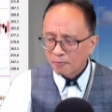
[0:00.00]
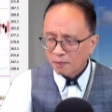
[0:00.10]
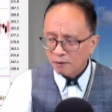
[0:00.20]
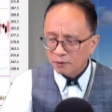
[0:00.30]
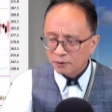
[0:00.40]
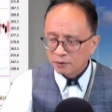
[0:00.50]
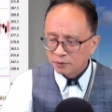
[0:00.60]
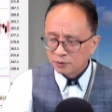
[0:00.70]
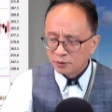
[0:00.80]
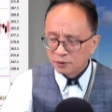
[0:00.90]
啊，
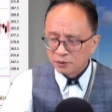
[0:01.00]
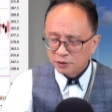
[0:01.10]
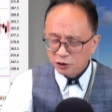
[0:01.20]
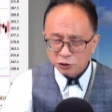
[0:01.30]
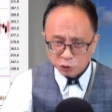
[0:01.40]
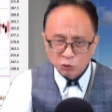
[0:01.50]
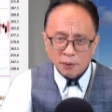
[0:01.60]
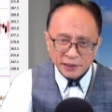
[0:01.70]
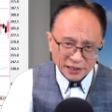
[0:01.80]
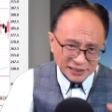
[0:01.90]
一种情
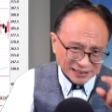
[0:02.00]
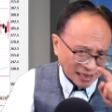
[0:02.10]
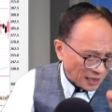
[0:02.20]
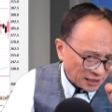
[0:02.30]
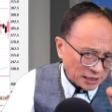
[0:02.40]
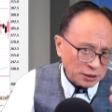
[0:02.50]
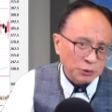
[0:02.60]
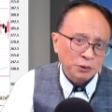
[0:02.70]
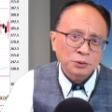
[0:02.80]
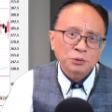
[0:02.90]
况，那个商机
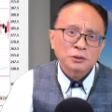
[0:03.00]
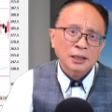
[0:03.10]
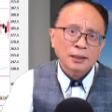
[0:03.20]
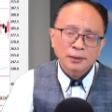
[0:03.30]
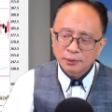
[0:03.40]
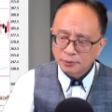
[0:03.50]
会有多大？